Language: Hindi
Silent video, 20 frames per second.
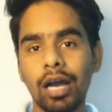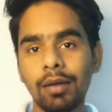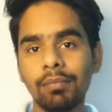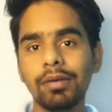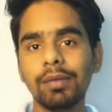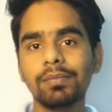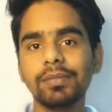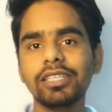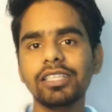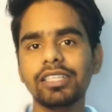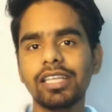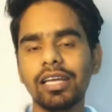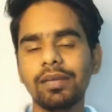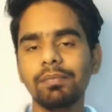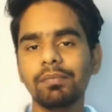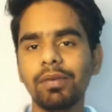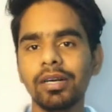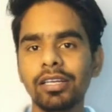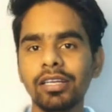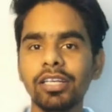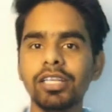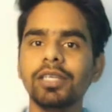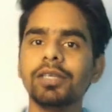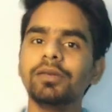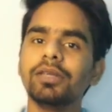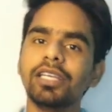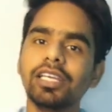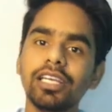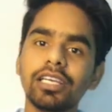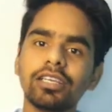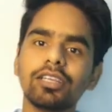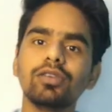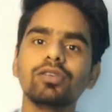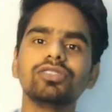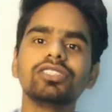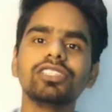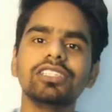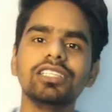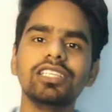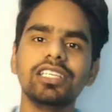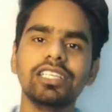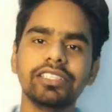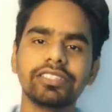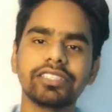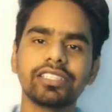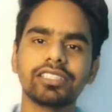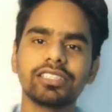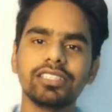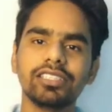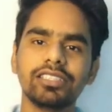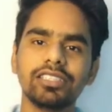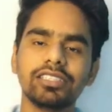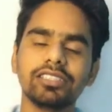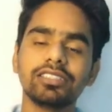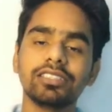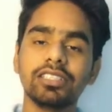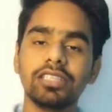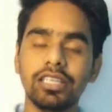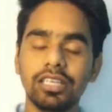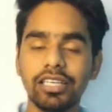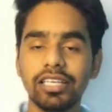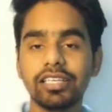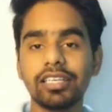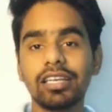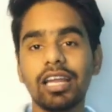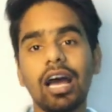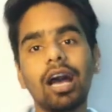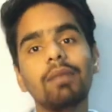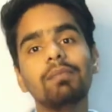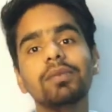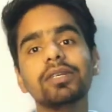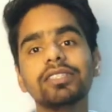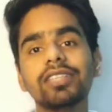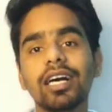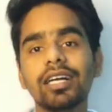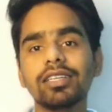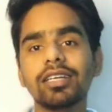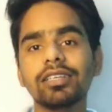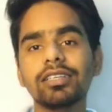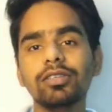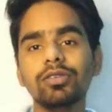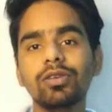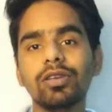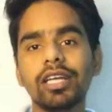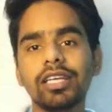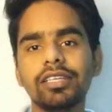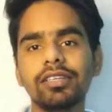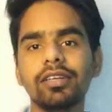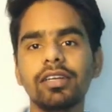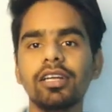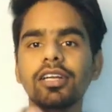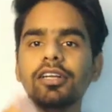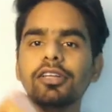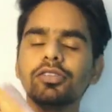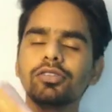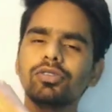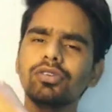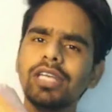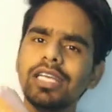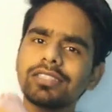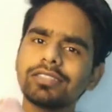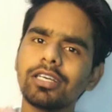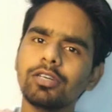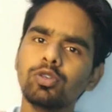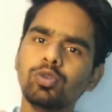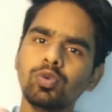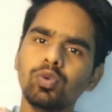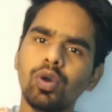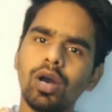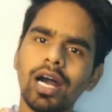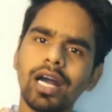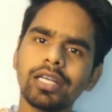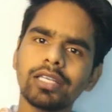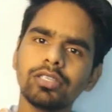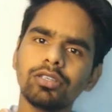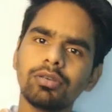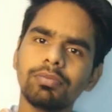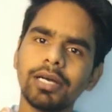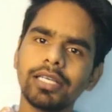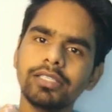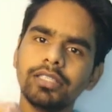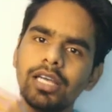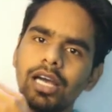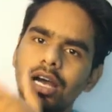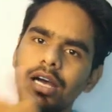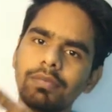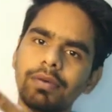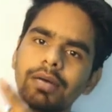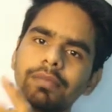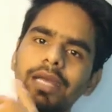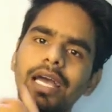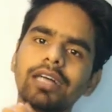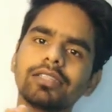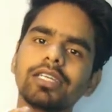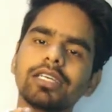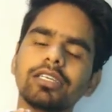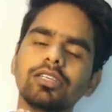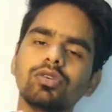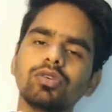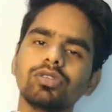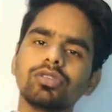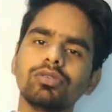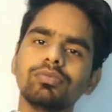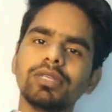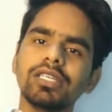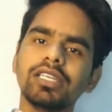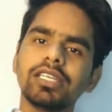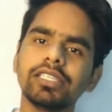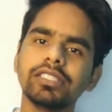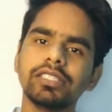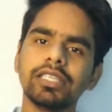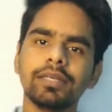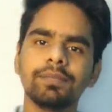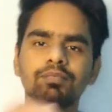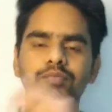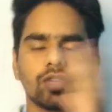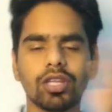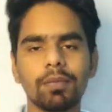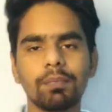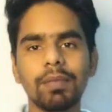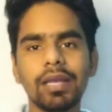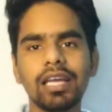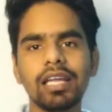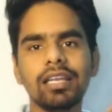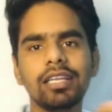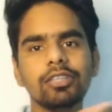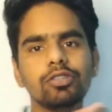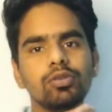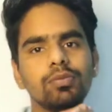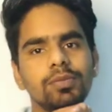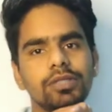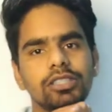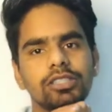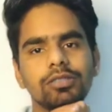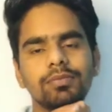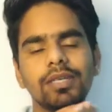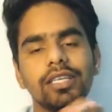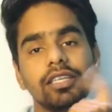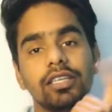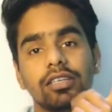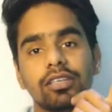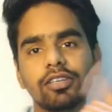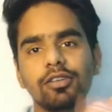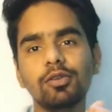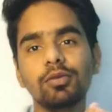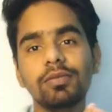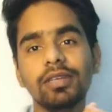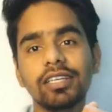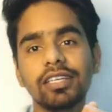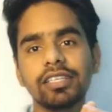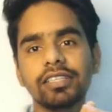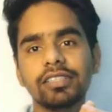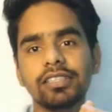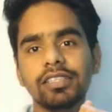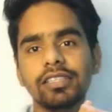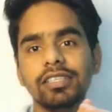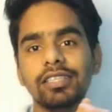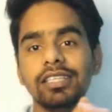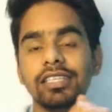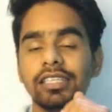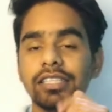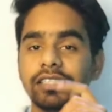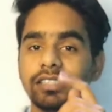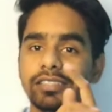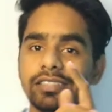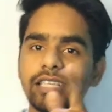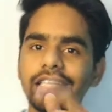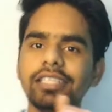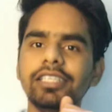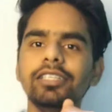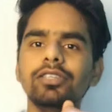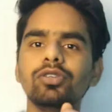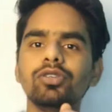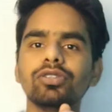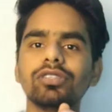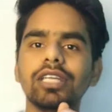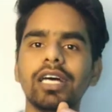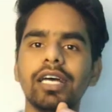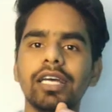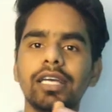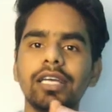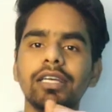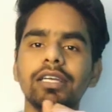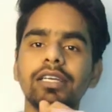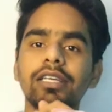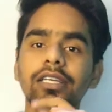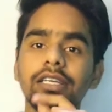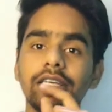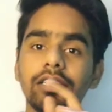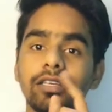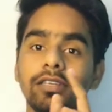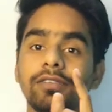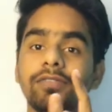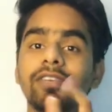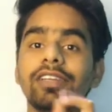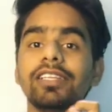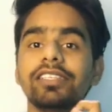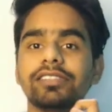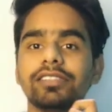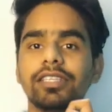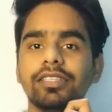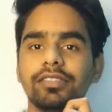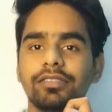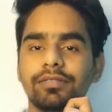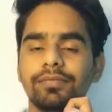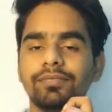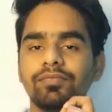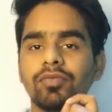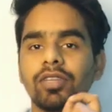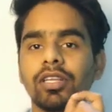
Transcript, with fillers: हम अपने टाइम पर एक किलो चीनी ले सकते थे इससे लेकिन आप बस आधा किलो लाए तो ऐसा हुआ क्यों भाई अब हमें आधा किलो क्यों मिल रही है पहले तो बीस में एक किलो मिल रही थी यही होता है इन्फ्लेशन